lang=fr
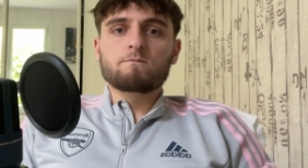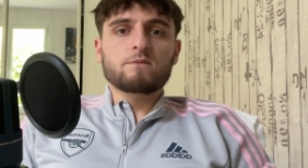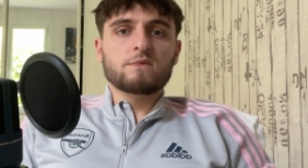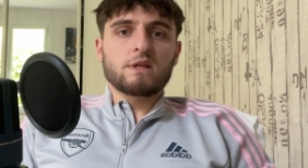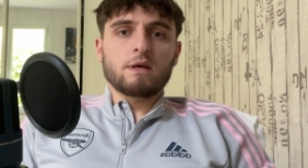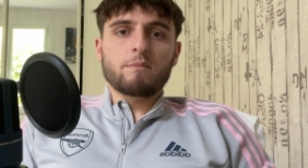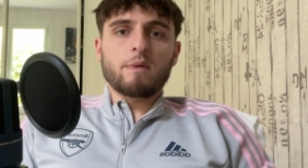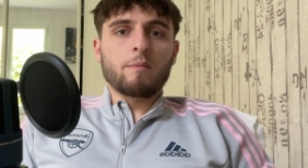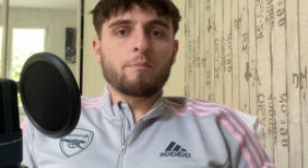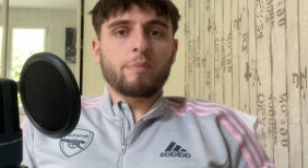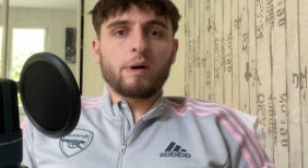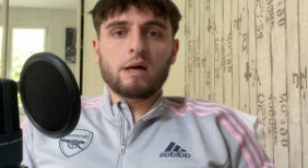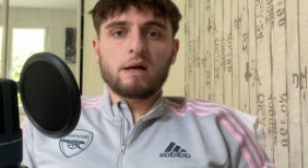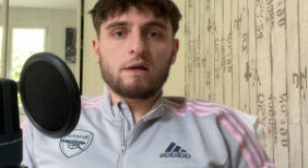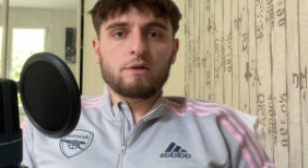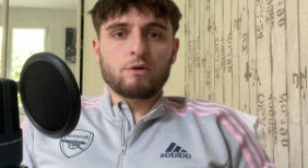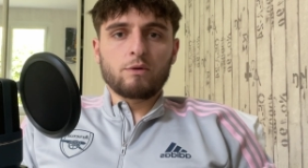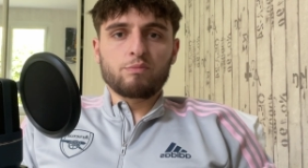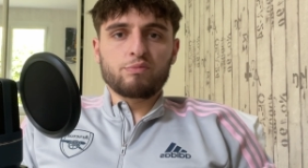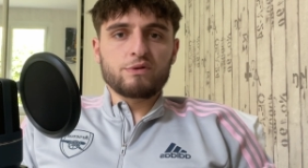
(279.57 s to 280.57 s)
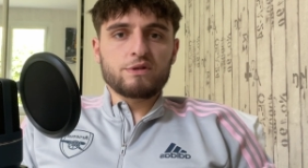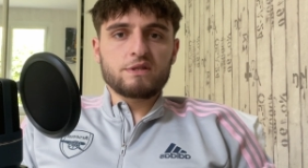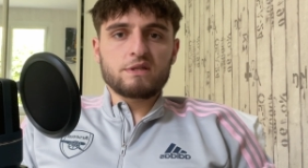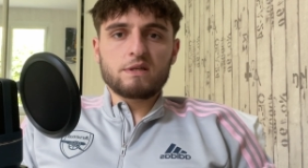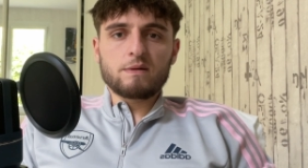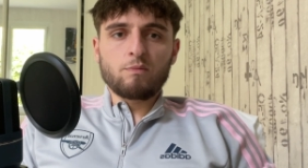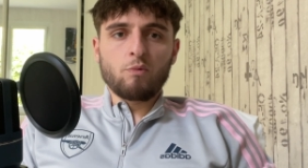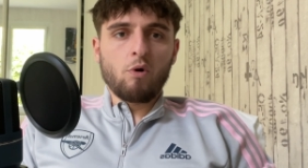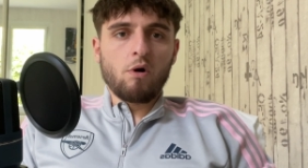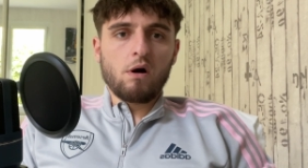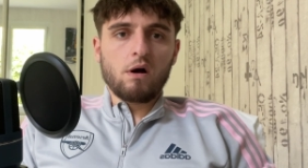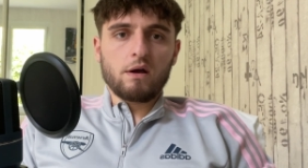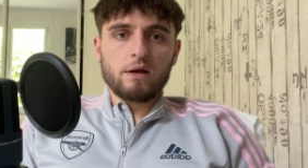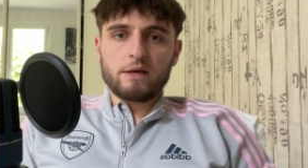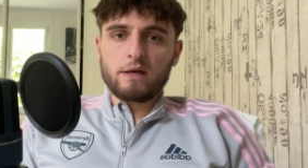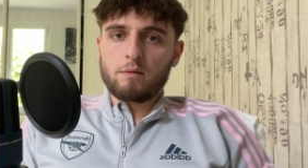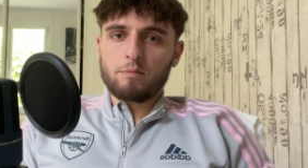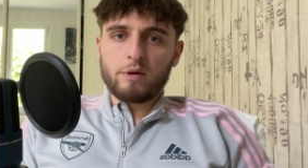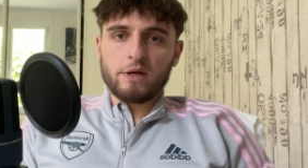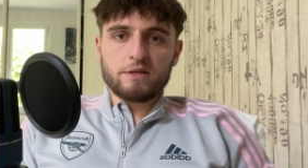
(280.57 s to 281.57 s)
T'es même pas là depuis six mois
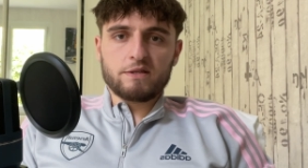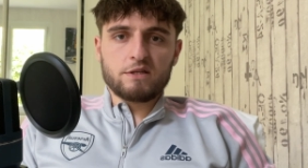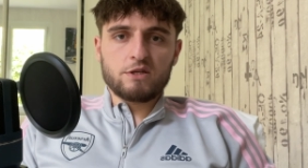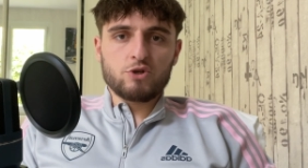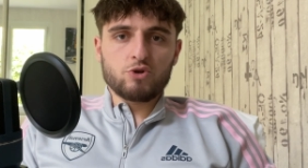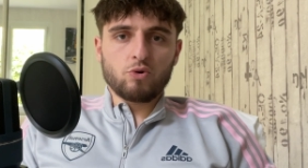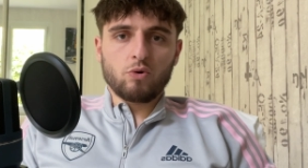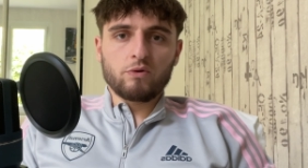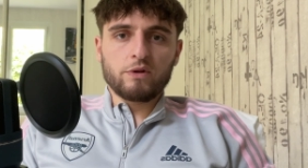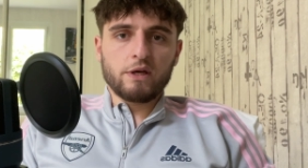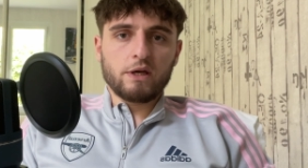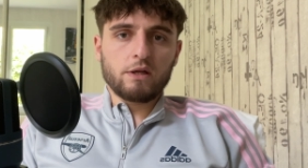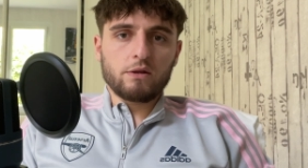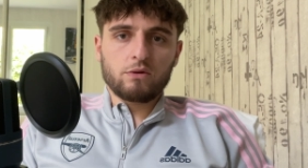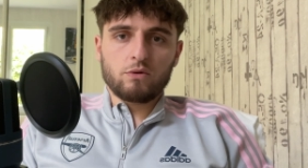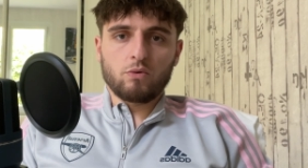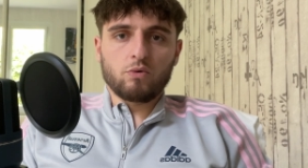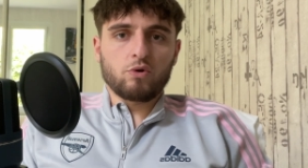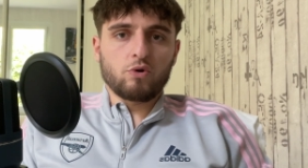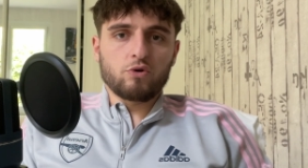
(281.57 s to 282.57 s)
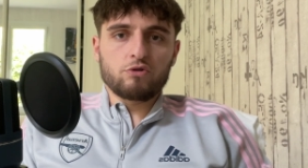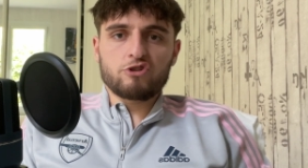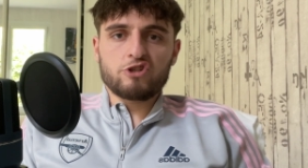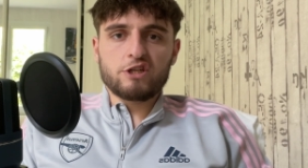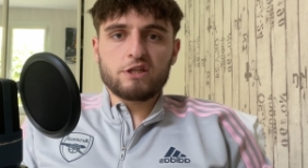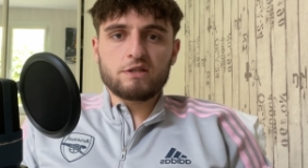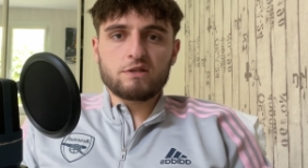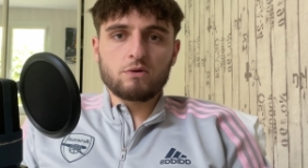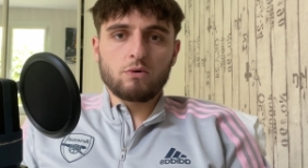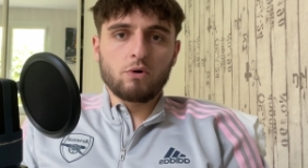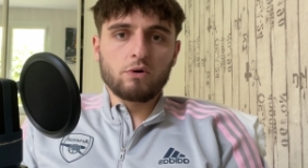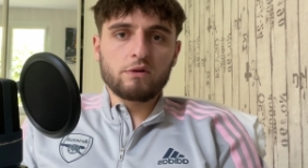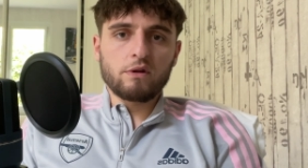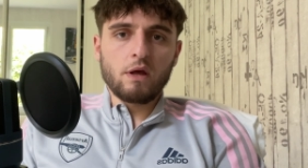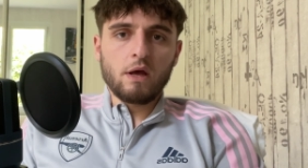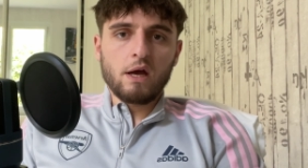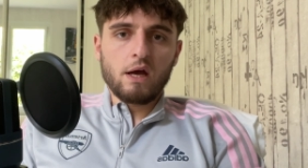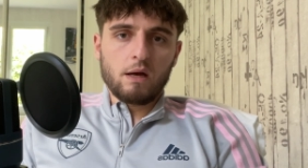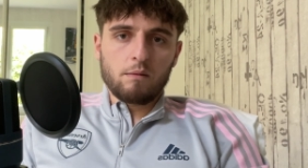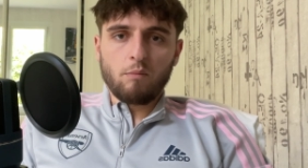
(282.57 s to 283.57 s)
et après six journées ton coach il saute.
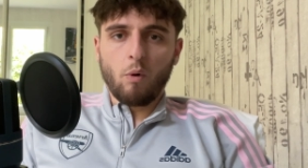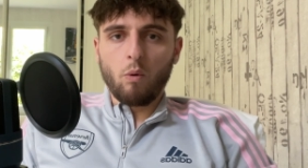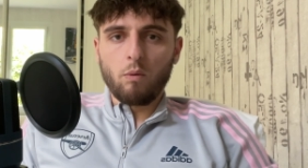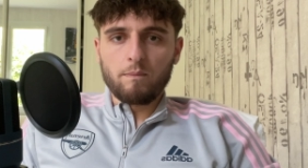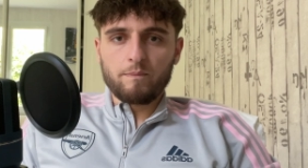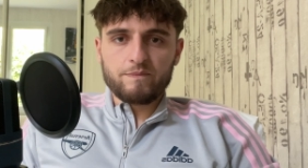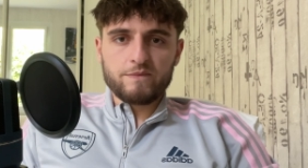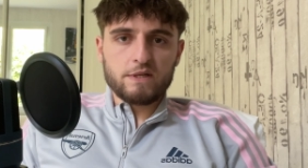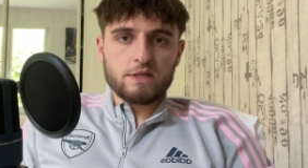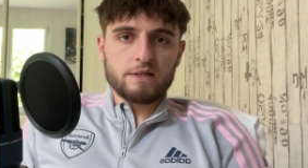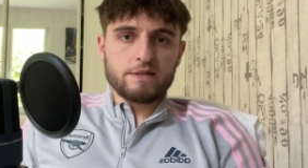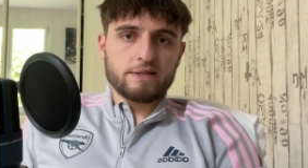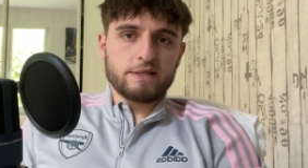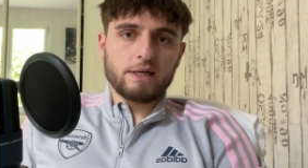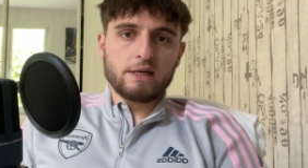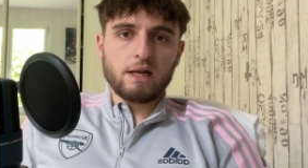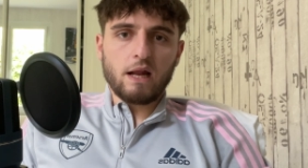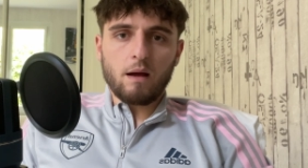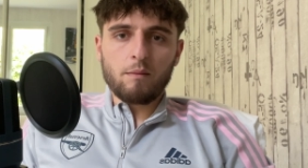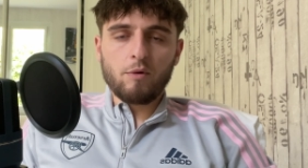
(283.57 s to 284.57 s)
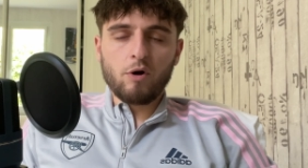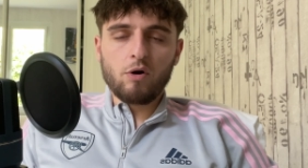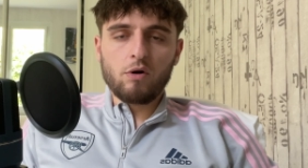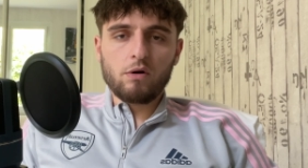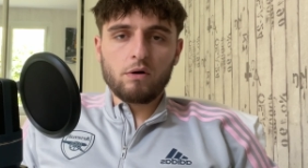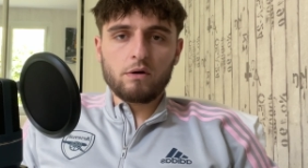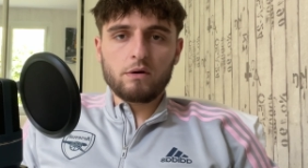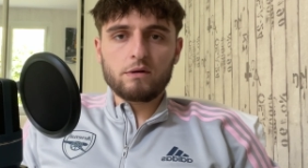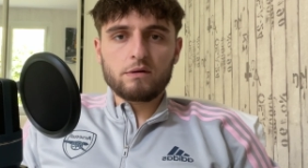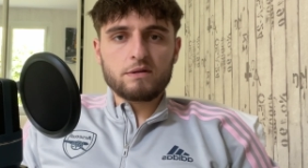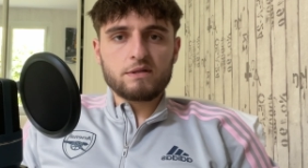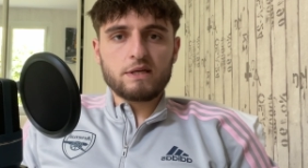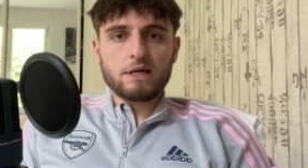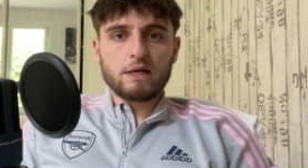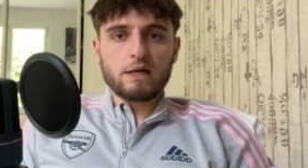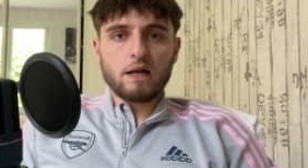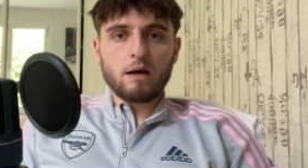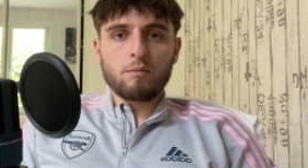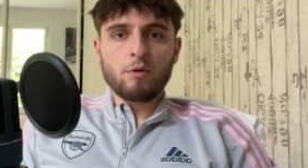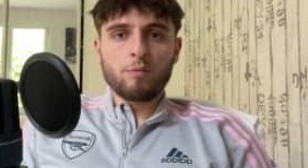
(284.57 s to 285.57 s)
Bon, c'est clairement euh, c'est
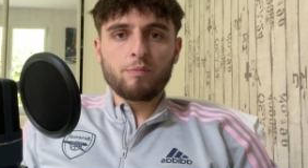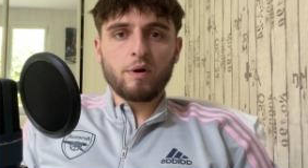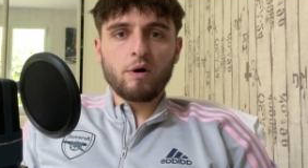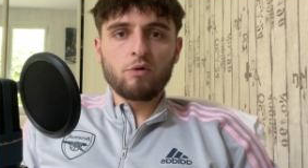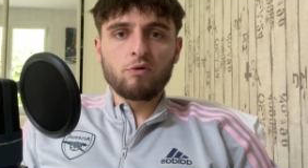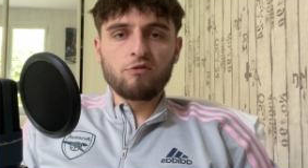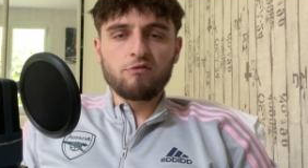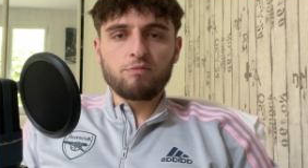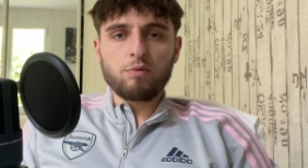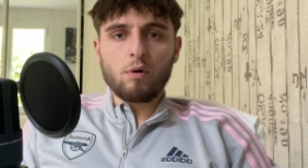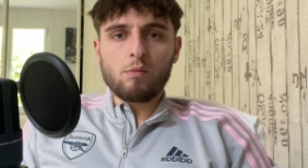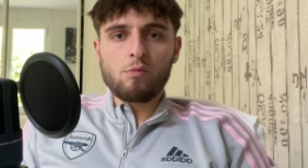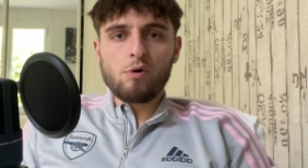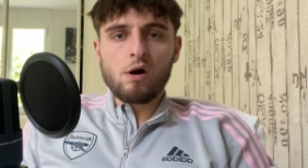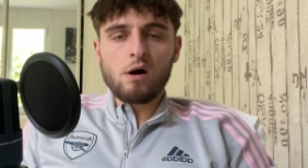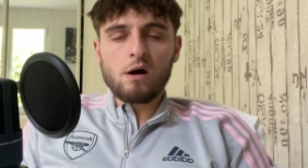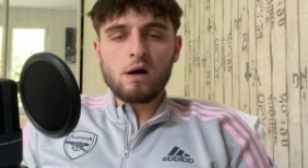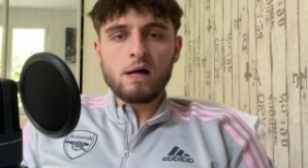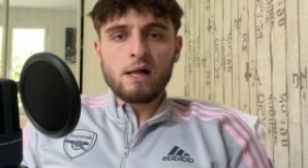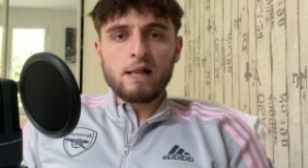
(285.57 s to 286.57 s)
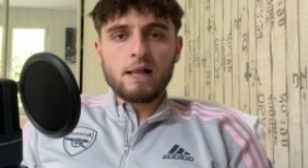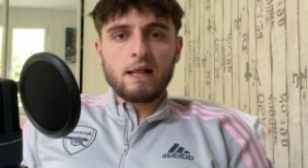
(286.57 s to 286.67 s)
clairement pas ouf pour moi.